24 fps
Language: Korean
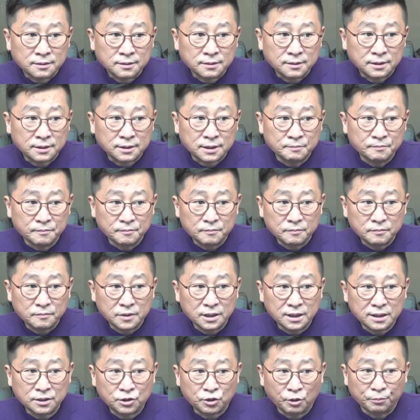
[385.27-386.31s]
김,
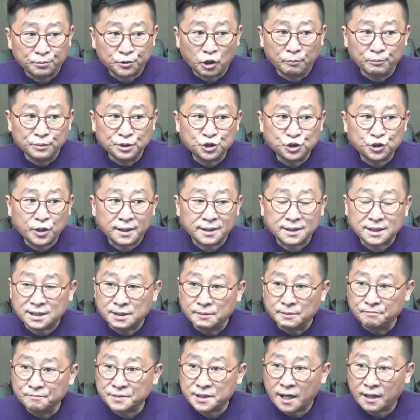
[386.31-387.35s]
이 더불어민주당
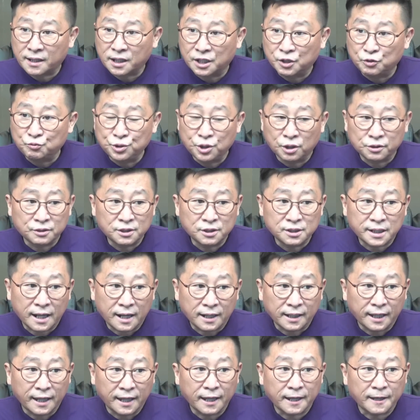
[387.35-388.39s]
김상희 위원을
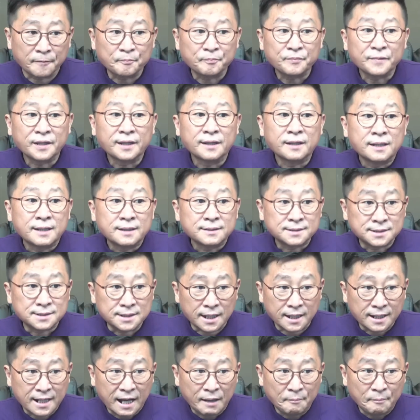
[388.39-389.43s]
향해
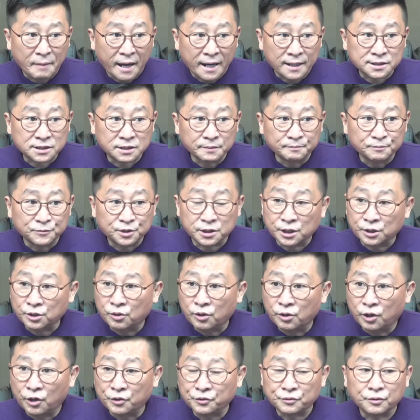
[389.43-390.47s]
제가 말씀드린
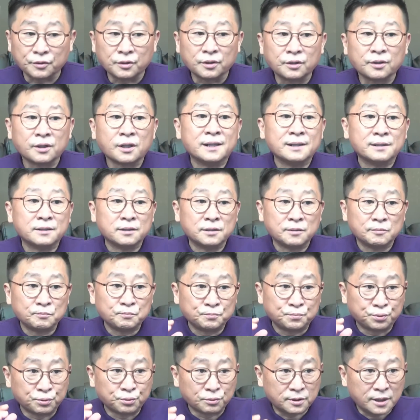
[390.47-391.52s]
건
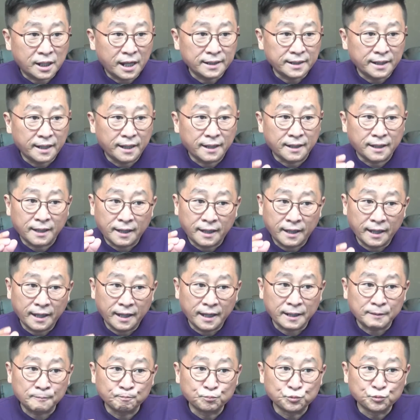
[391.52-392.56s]
북한의
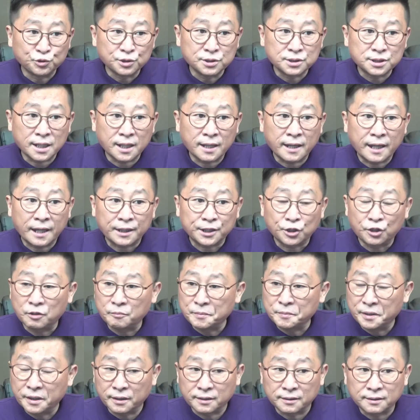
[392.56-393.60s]
핵 문제 해결
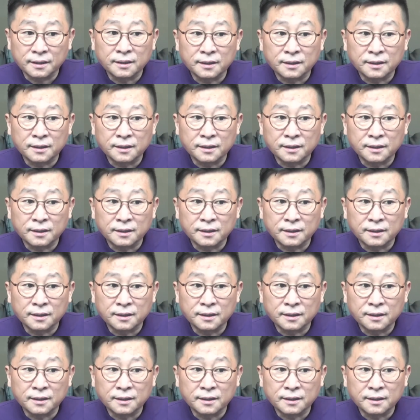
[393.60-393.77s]
및